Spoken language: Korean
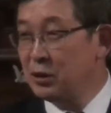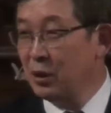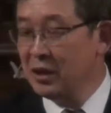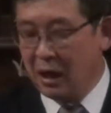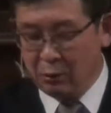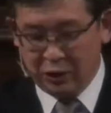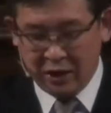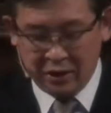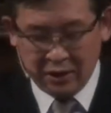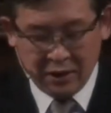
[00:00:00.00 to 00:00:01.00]
그리스도인
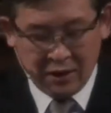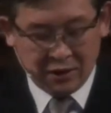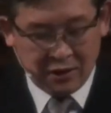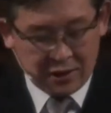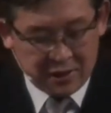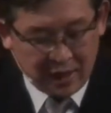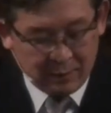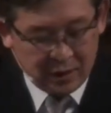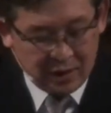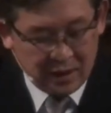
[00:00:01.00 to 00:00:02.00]
가운데는 그런
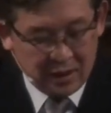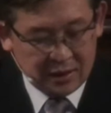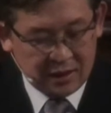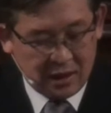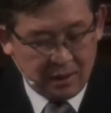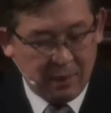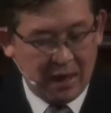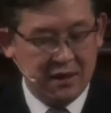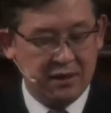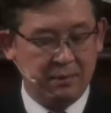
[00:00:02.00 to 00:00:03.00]
사람들이
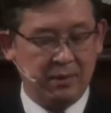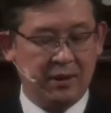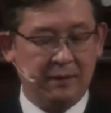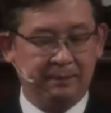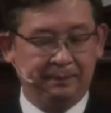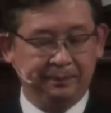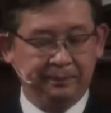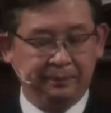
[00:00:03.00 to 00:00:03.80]
참 많이 있습니다.